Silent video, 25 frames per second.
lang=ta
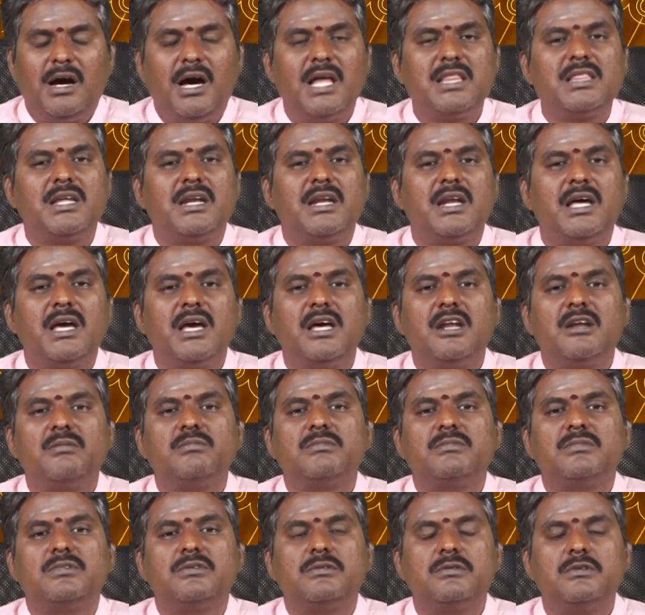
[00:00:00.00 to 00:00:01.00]
அந்த
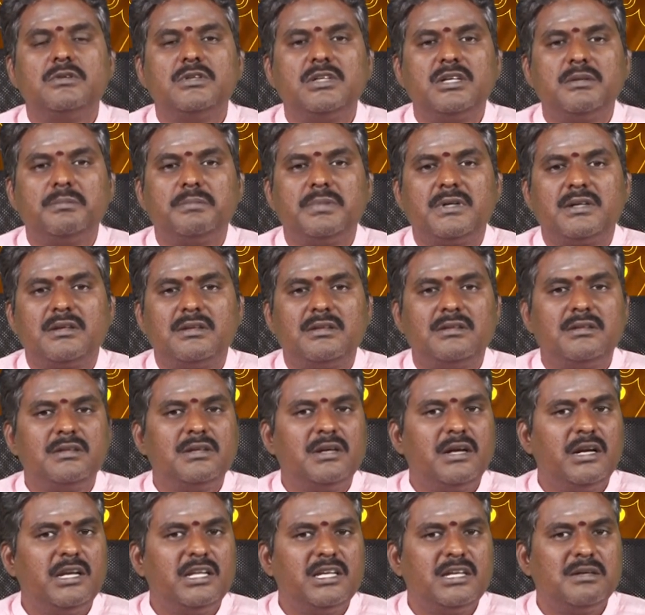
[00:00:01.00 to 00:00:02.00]
நேரம் கொடுக்கப்பட்டது
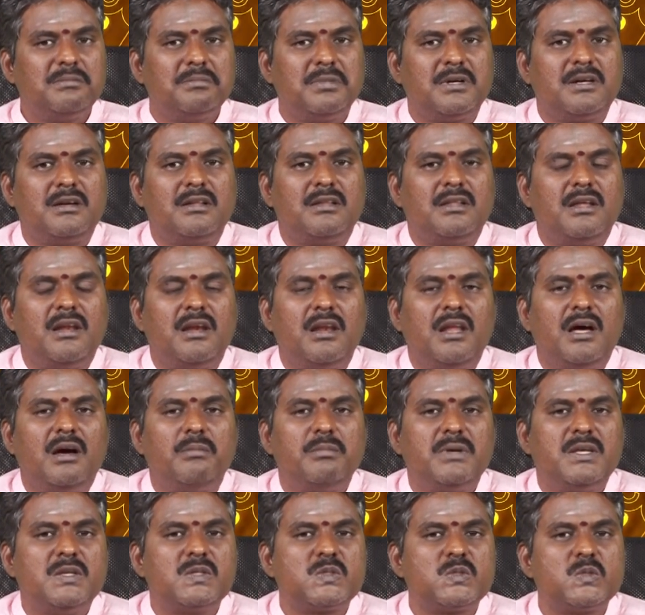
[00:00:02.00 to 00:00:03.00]
கணிக்கப்பட்டது
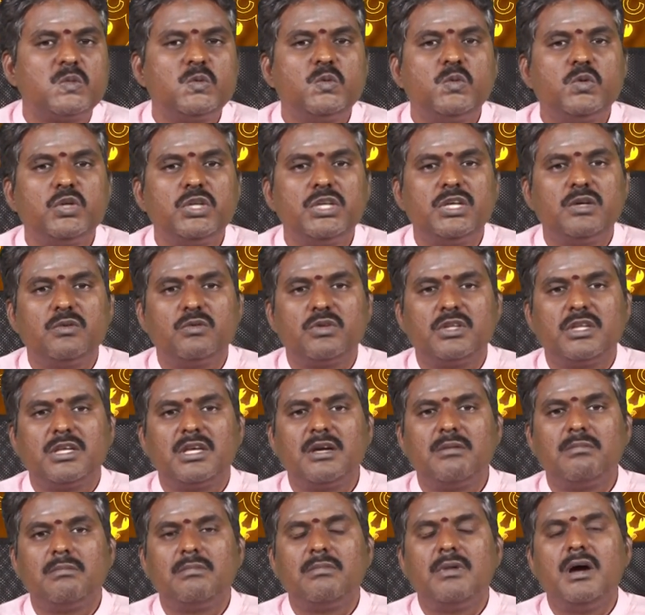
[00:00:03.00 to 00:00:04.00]
எல்லாமே சூரிய
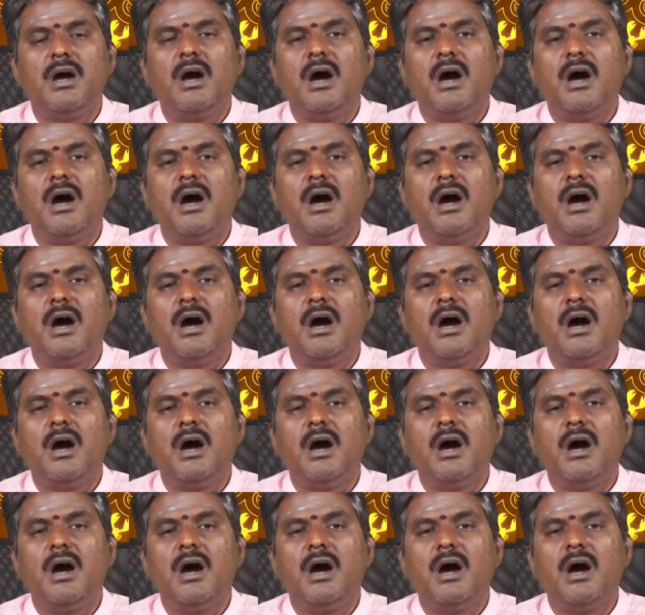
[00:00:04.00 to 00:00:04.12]
உதயம்